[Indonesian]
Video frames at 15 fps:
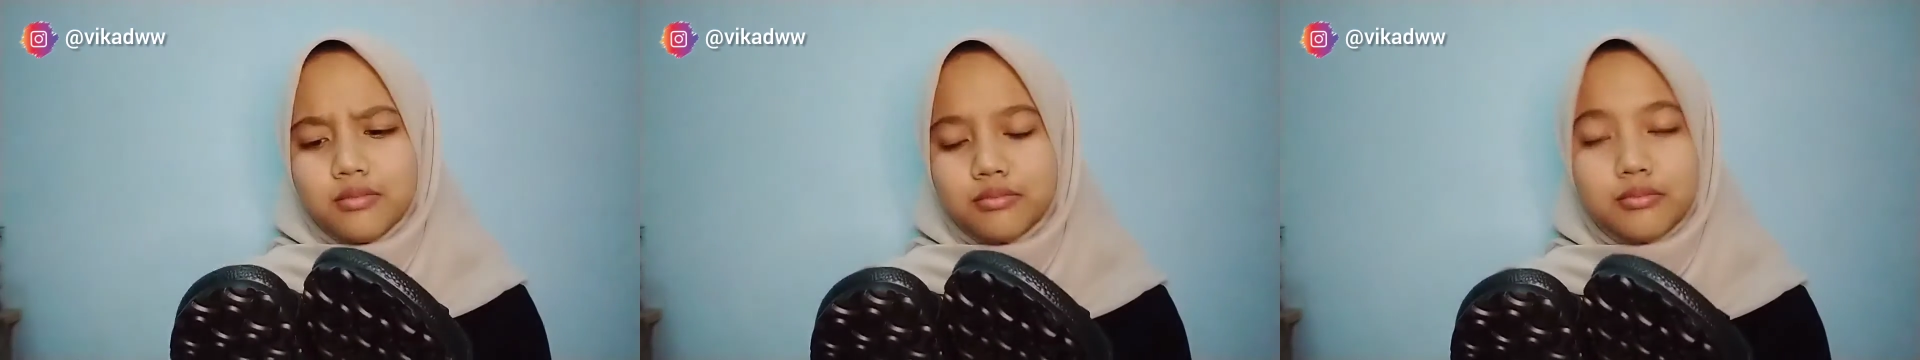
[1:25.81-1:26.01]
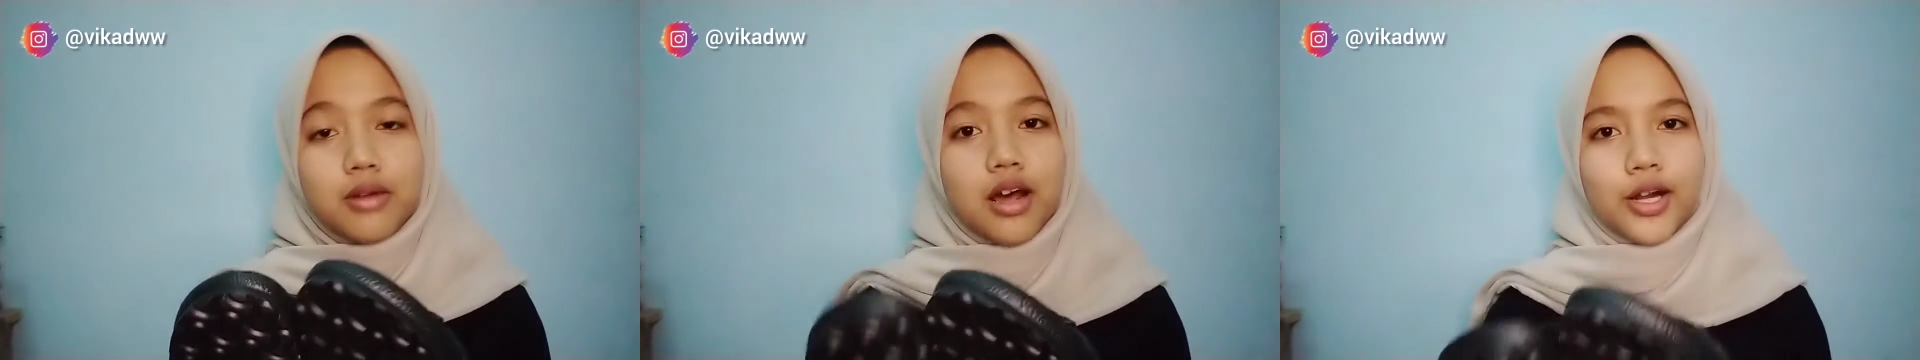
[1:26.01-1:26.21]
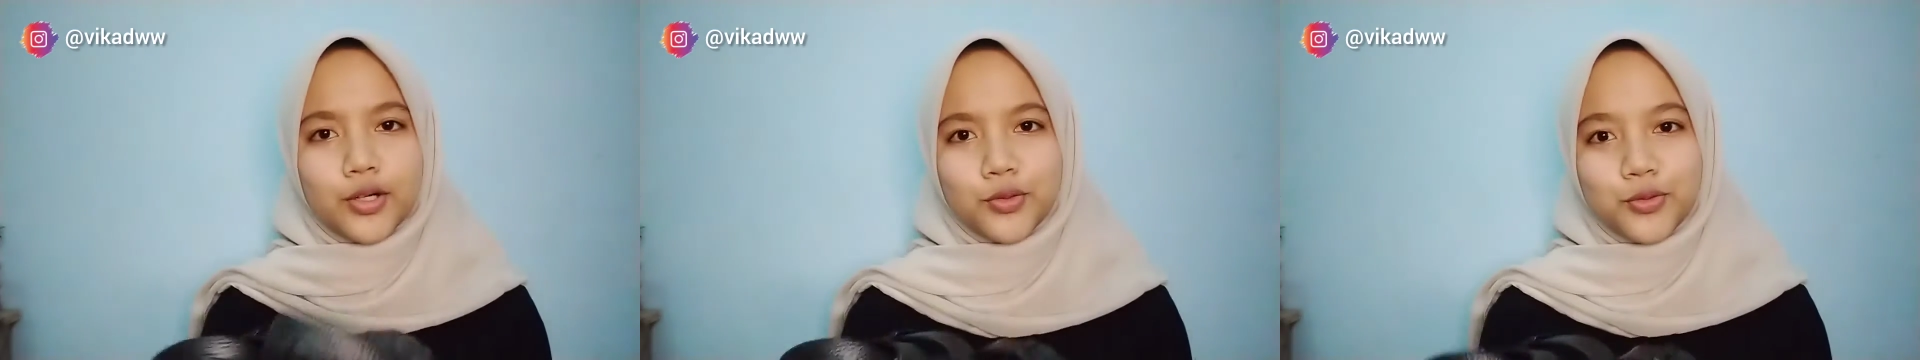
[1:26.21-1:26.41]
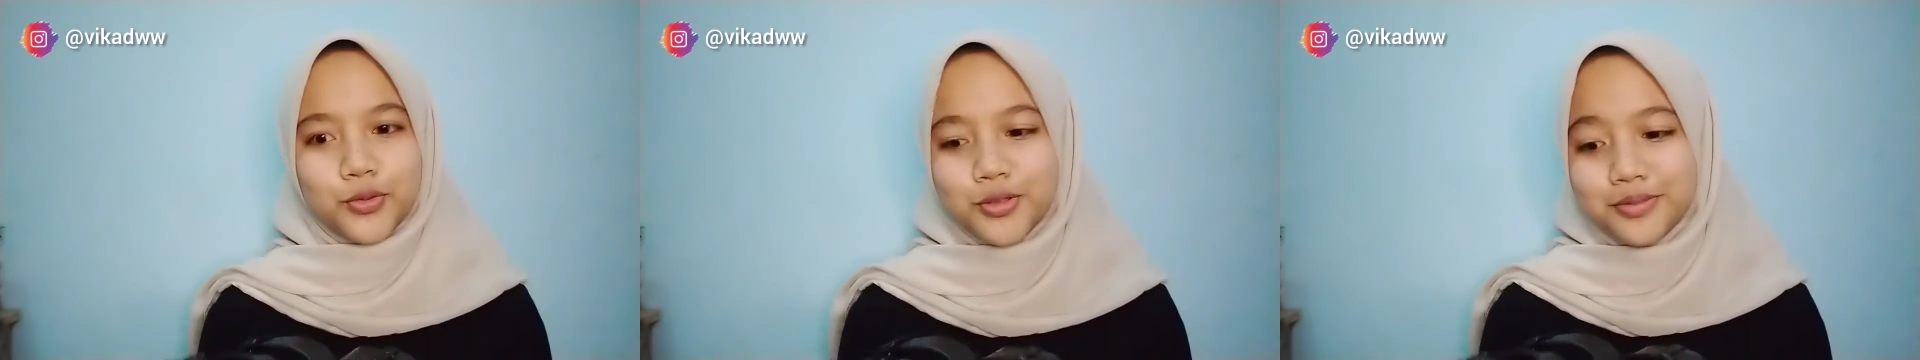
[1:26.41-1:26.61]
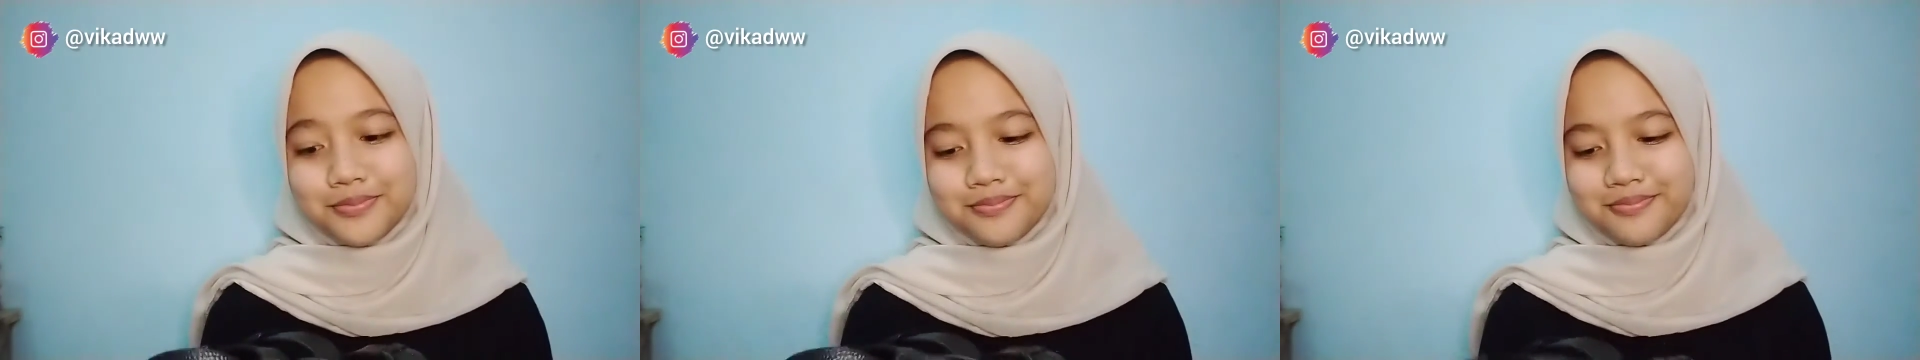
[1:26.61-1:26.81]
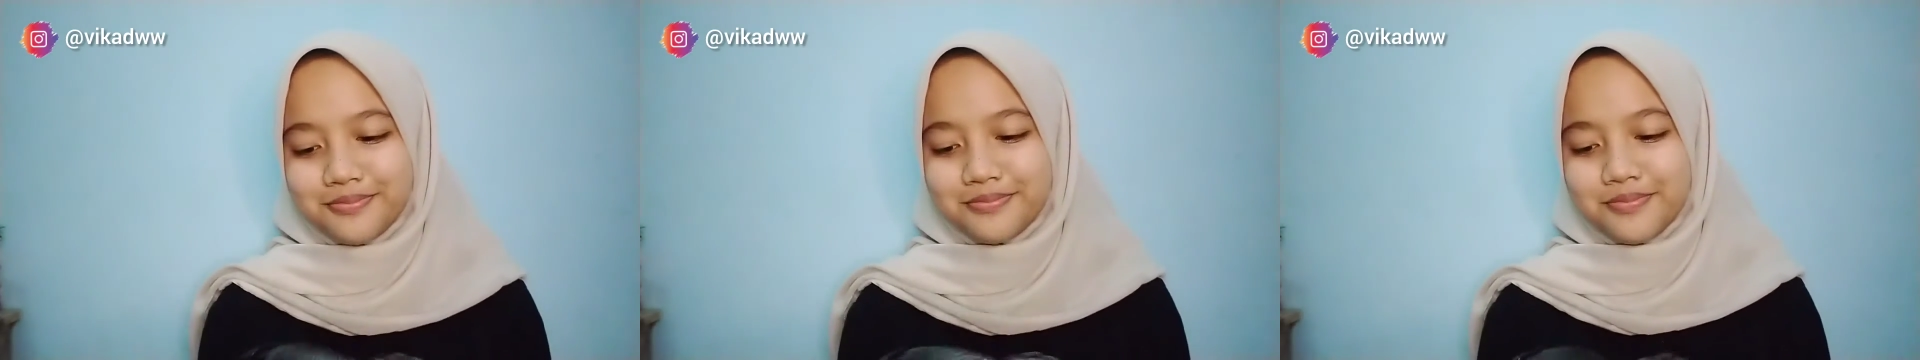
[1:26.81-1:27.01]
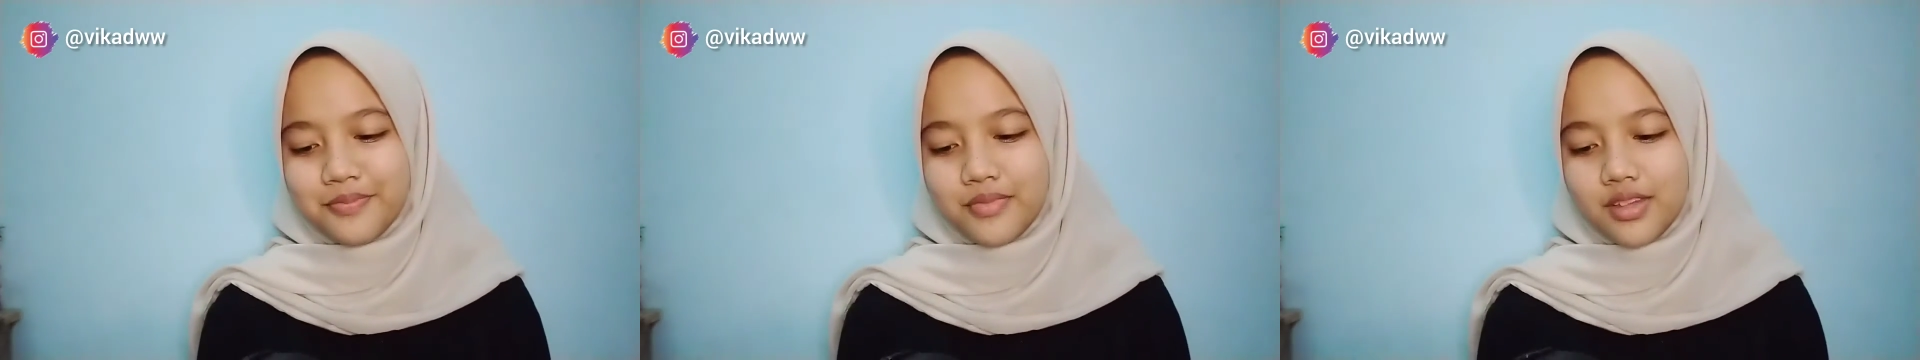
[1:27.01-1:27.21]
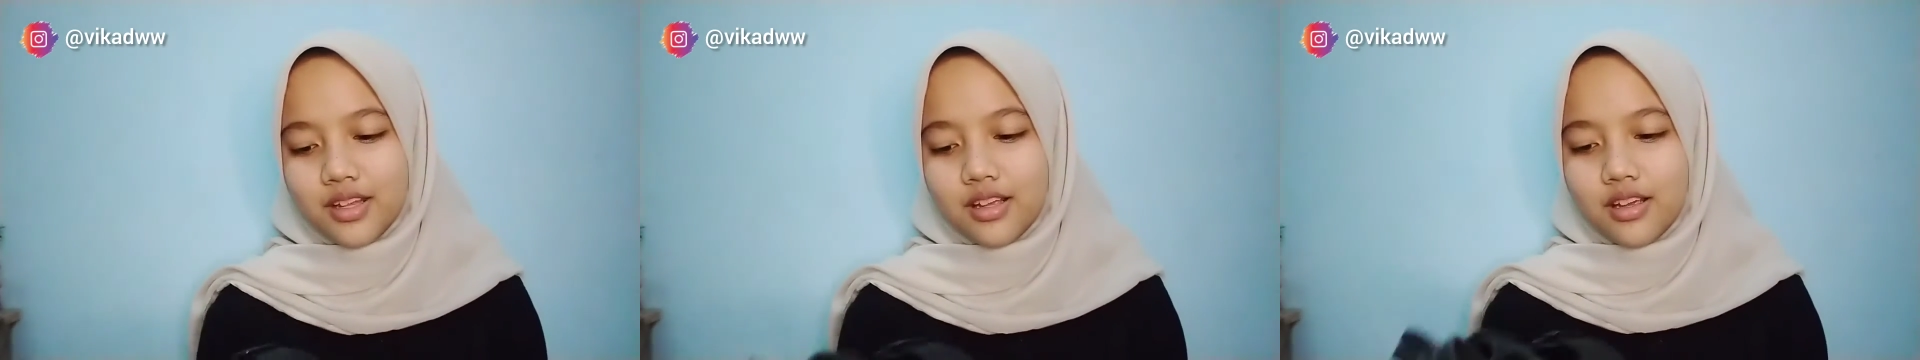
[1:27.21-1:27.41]
baru
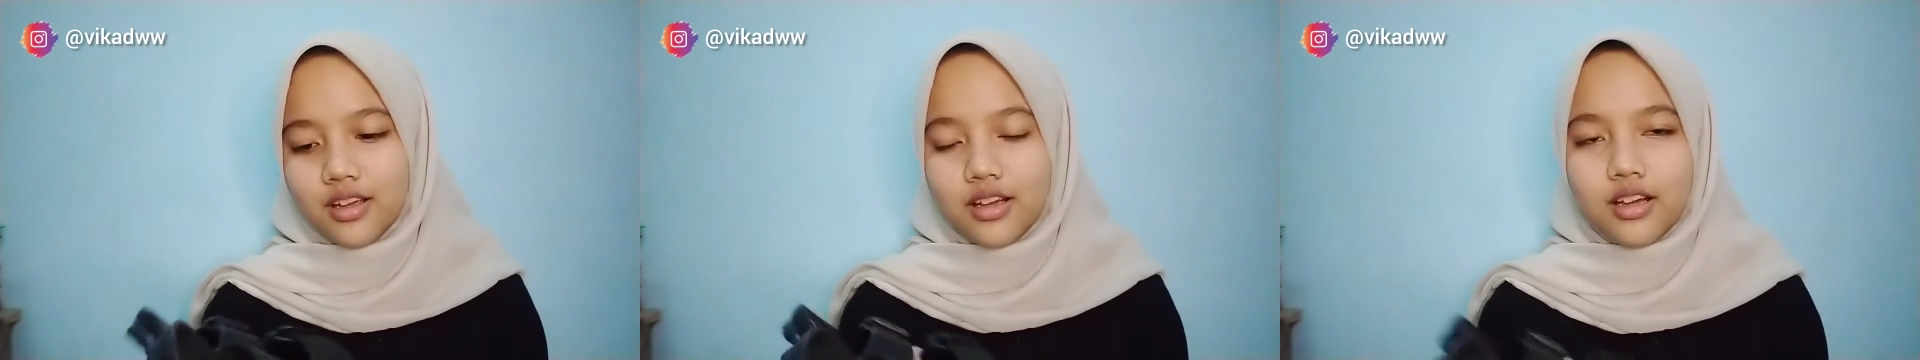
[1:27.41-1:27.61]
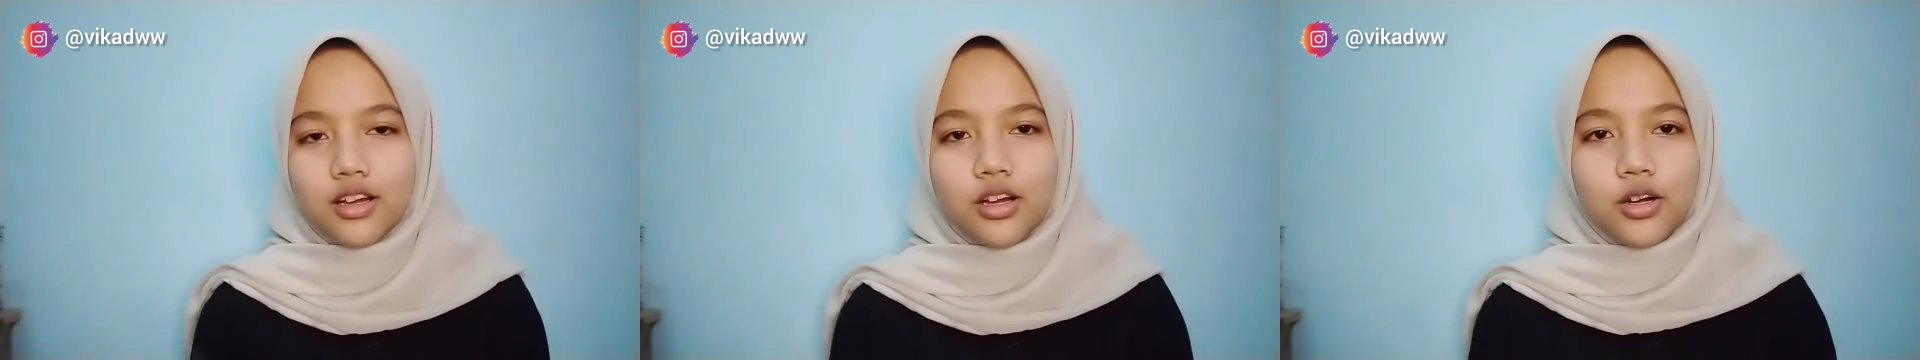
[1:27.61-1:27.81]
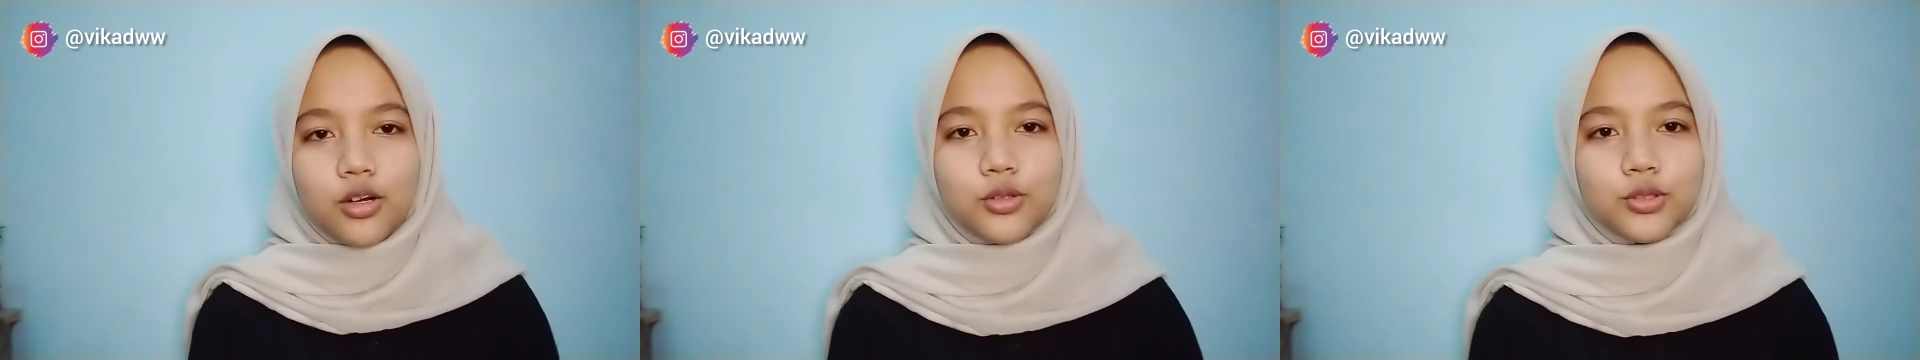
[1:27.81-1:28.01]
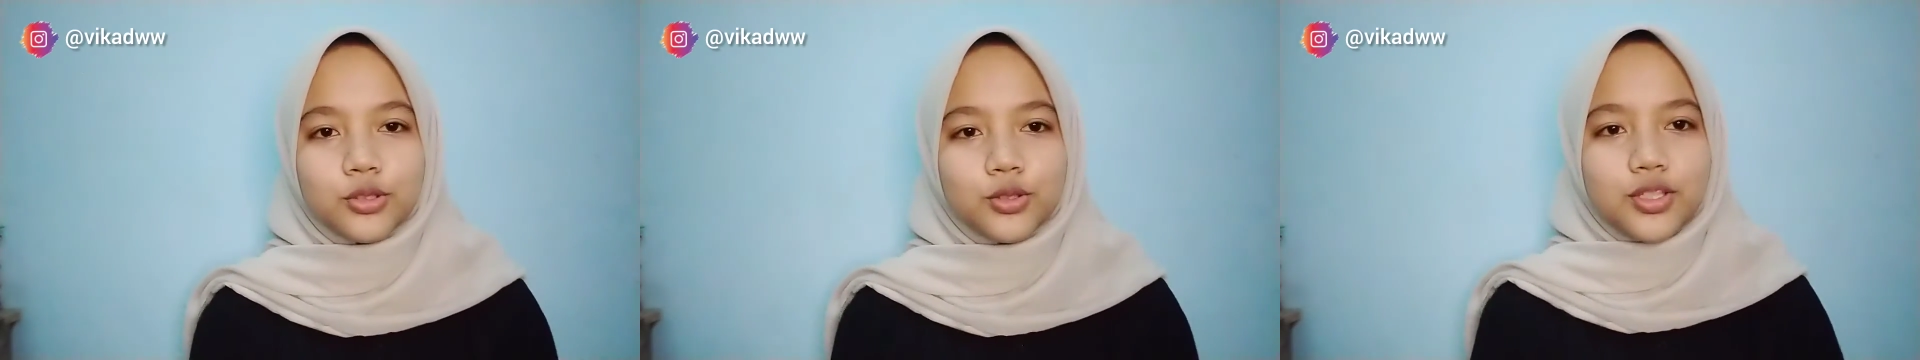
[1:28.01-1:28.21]
untuk